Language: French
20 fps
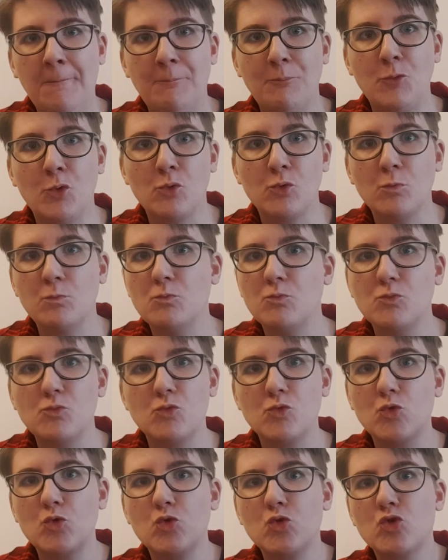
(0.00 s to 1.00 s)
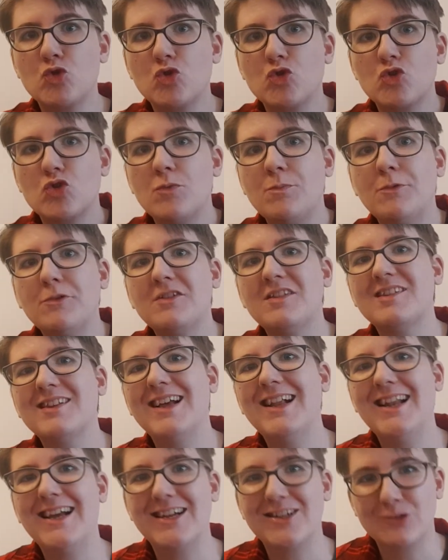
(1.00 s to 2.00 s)
Donc, euh, je, pose
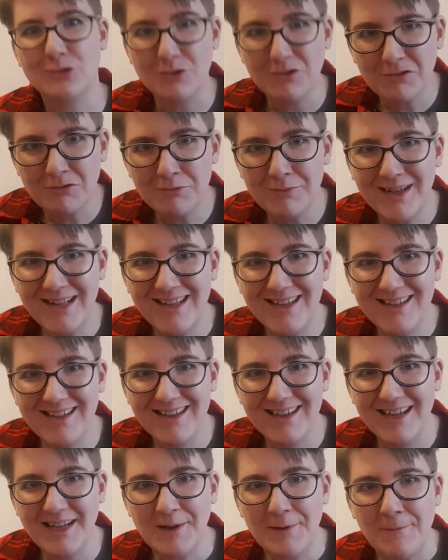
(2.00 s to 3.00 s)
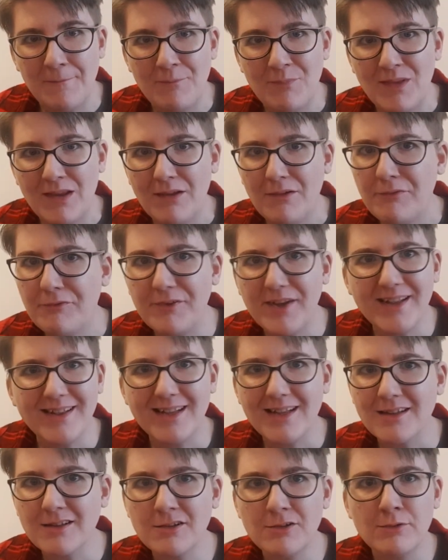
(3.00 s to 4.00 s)
ça là, je soumets l'idée. Faites
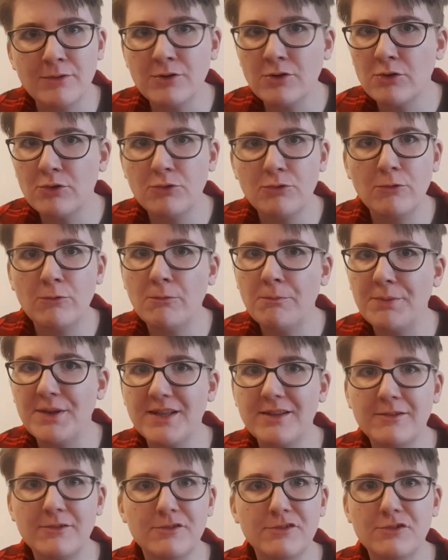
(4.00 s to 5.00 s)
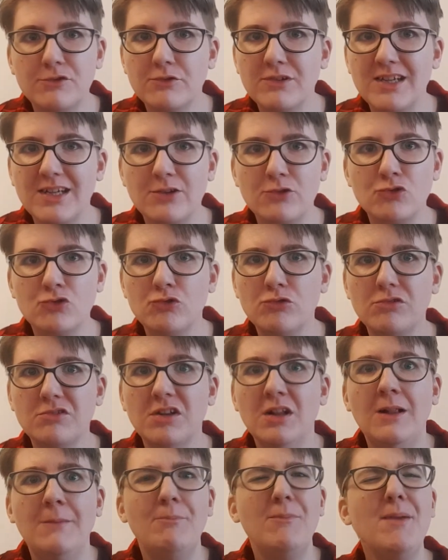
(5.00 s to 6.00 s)
un centre de compétences de quelque chose,
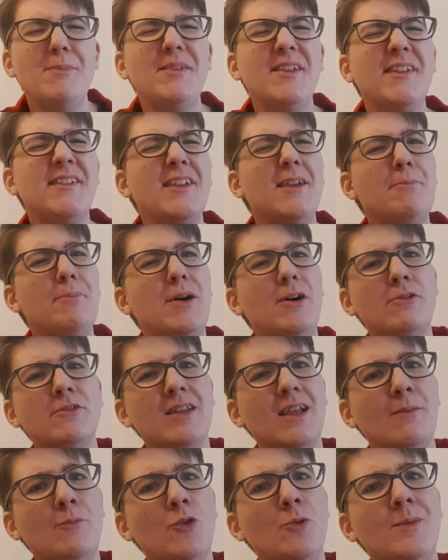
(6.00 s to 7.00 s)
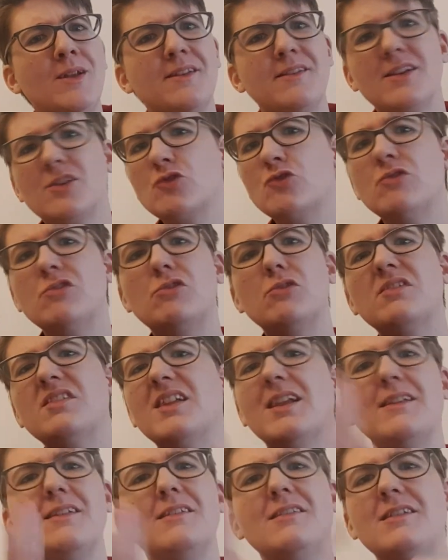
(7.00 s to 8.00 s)
même si c'est pas en termes de médecin, juste de
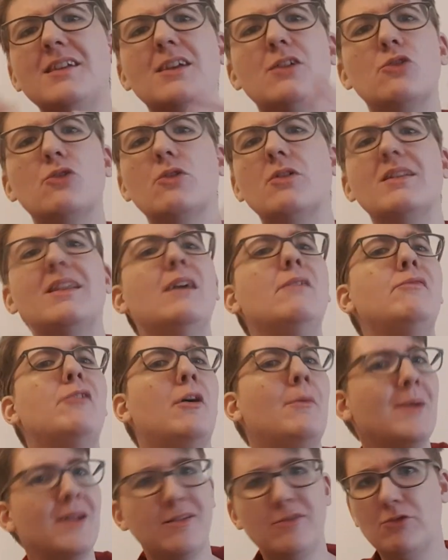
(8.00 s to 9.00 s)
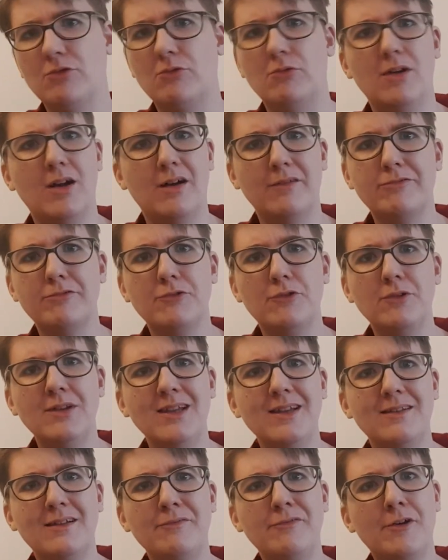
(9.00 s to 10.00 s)
statistiques, d'informations. Hein, vous donnez
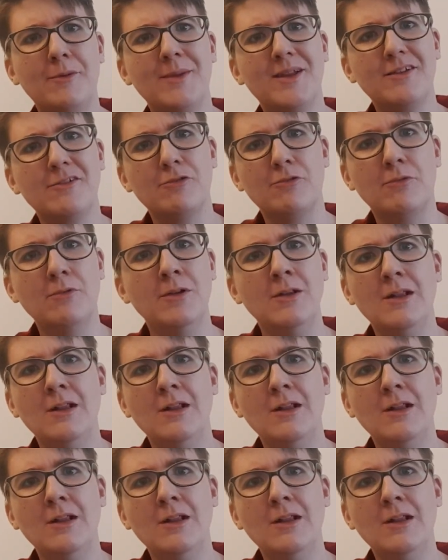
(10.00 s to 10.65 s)
les informations.